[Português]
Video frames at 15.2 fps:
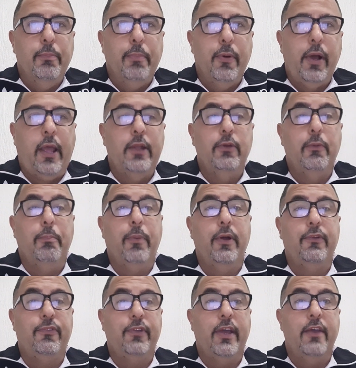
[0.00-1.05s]
porém não
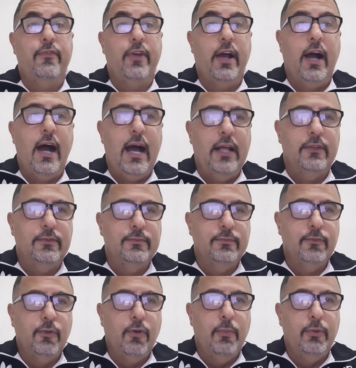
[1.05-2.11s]
pode ser revelado
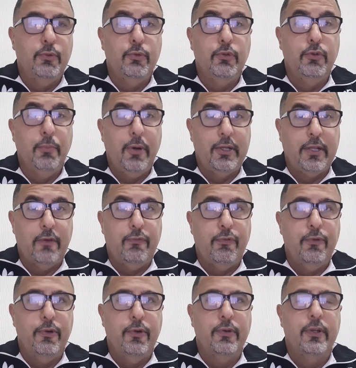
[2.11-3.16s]
como tudo no
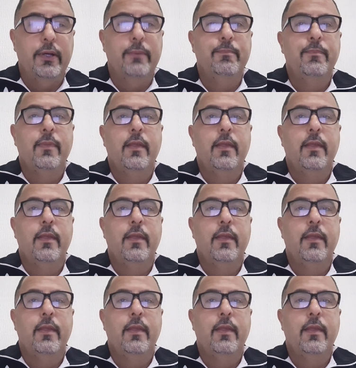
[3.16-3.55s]
Botafogo, né?